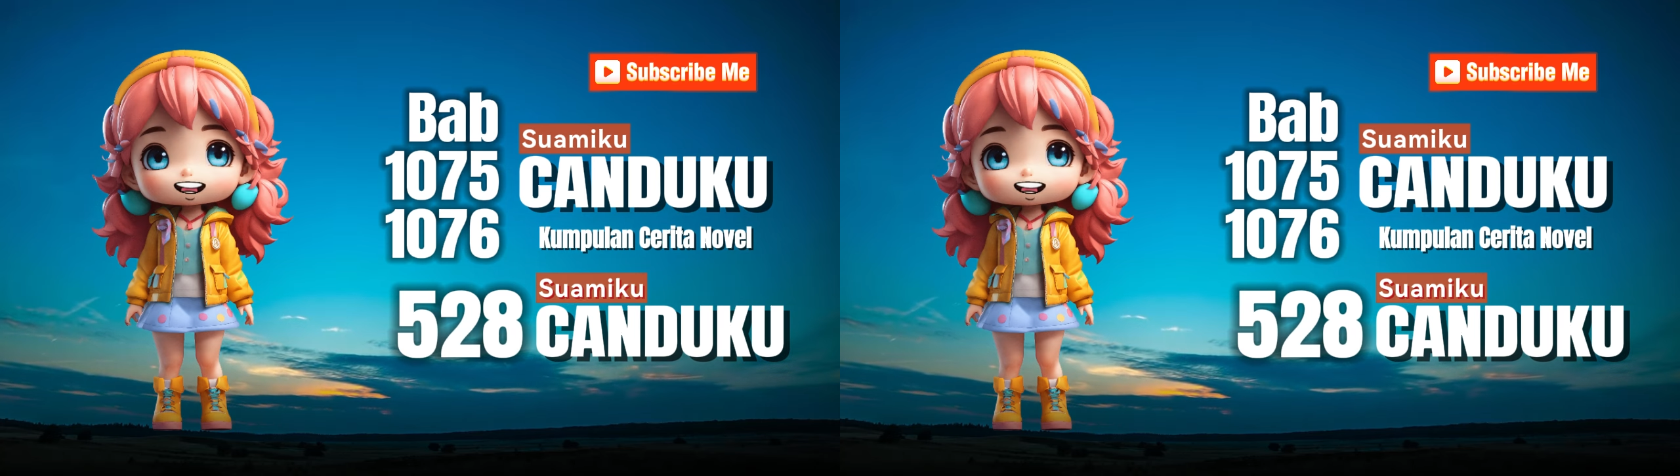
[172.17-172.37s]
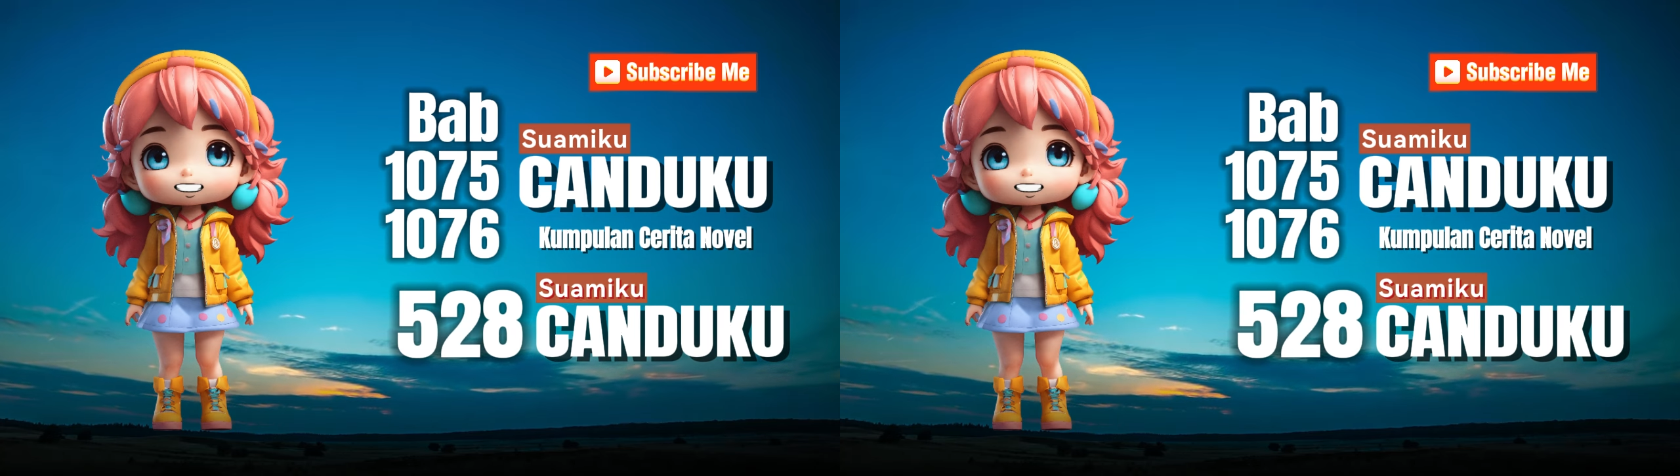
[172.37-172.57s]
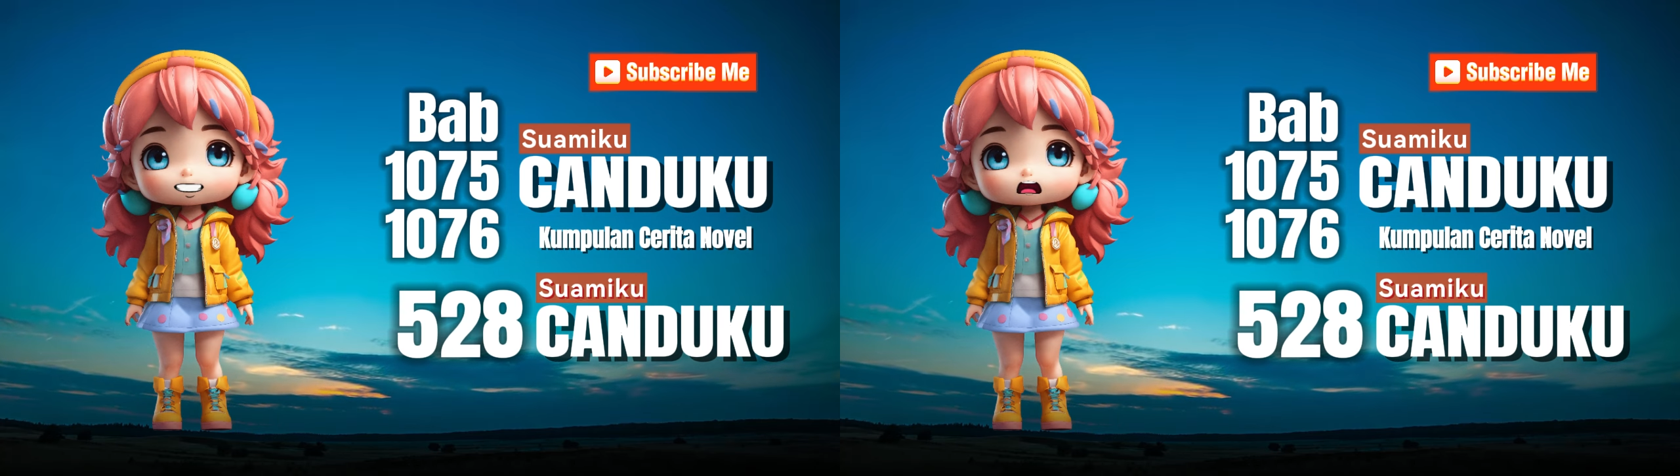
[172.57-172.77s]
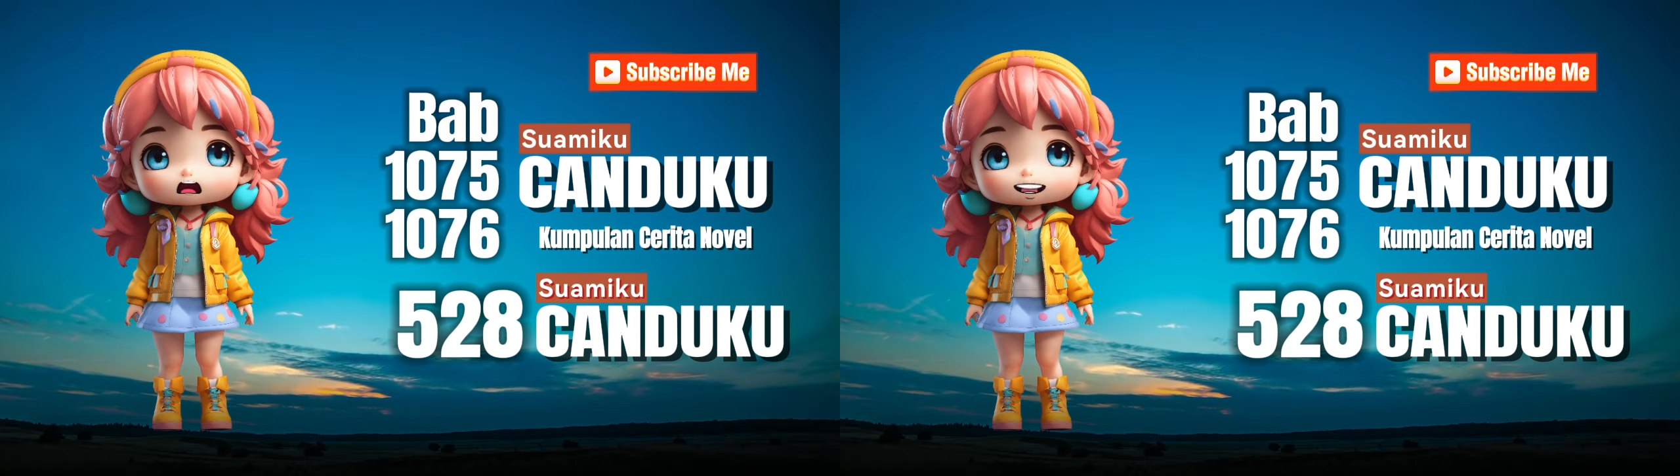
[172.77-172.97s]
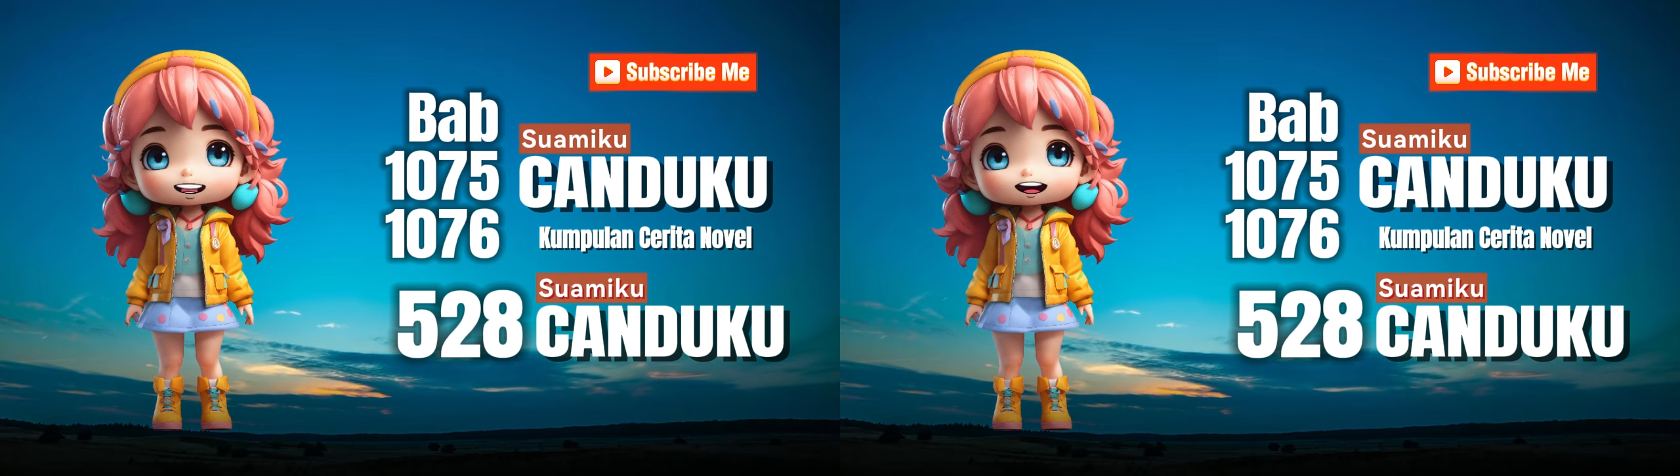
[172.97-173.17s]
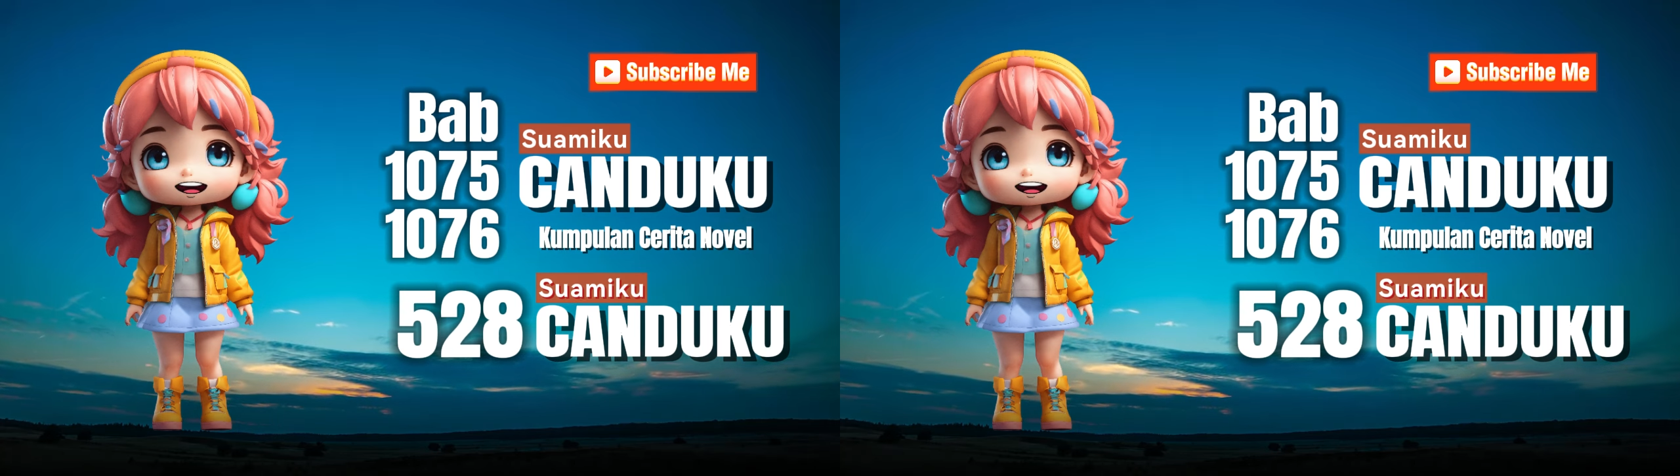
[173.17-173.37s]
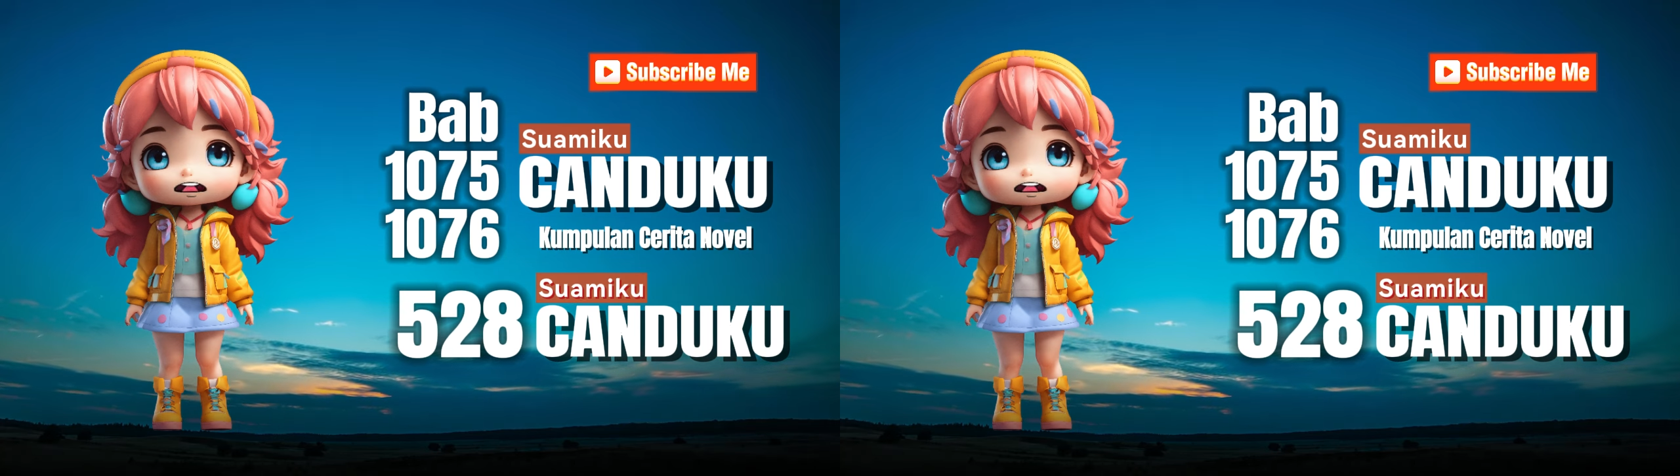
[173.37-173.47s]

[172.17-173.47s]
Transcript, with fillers: wajahnya lagi untuk